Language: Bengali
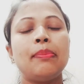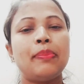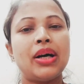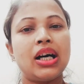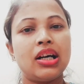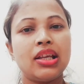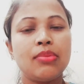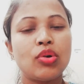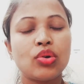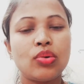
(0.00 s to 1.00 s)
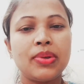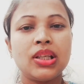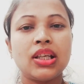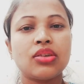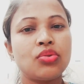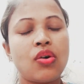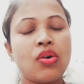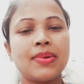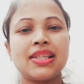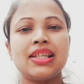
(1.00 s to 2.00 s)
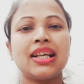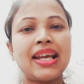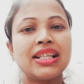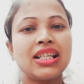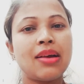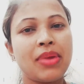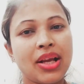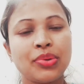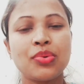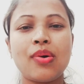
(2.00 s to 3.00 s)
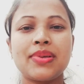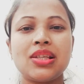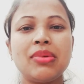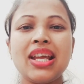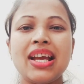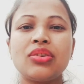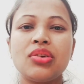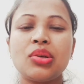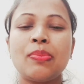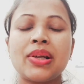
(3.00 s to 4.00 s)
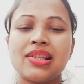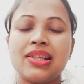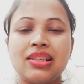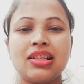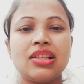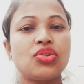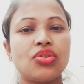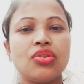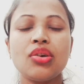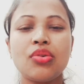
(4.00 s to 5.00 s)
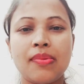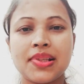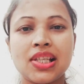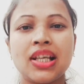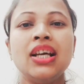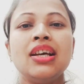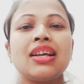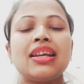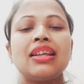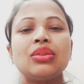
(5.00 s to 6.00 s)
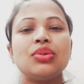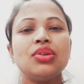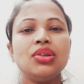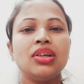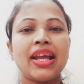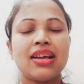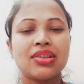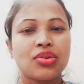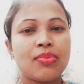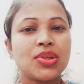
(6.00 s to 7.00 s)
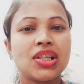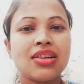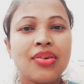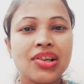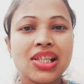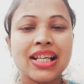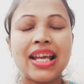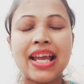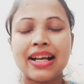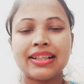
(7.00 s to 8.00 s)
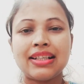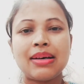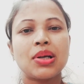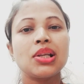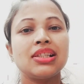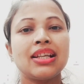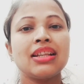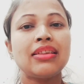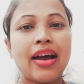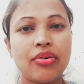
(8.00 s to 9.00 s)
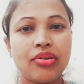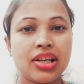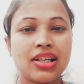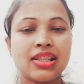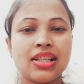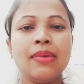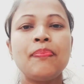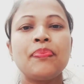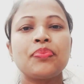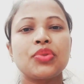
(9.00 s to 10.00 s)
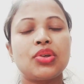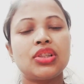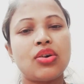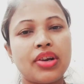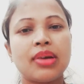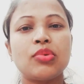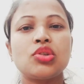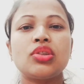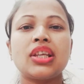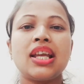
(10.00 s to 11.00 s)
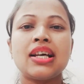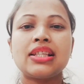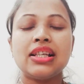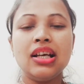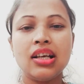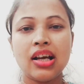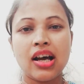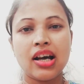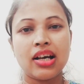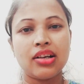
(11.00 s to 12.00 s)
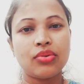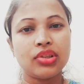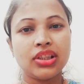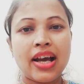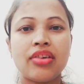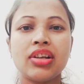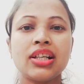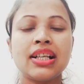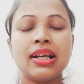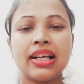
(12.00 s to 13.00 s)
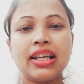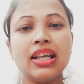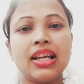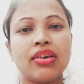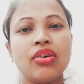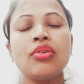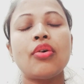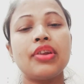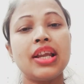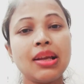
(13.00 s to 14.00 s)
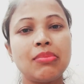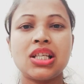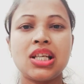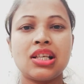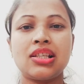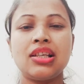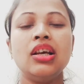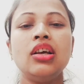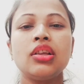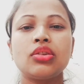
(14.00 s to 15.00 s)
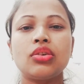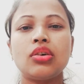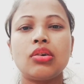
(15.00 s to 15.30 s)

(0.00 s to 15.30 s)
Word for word: বা হিমোগ্লোবিন একটু কম আছে ক্যালসিয়াম একটু কম আছে মানে একটু একটু পার্সেন্টের জন্যই কম আছে কিন্তু সমস্যাটা হয়েছে কি একটা আমার যেটা থাইরয়েড আছে তো এটা অনেক বছর থেকেই আছে আর ওই থাইরয়েডটা নাকি এখন অনেক বেশি আছে তো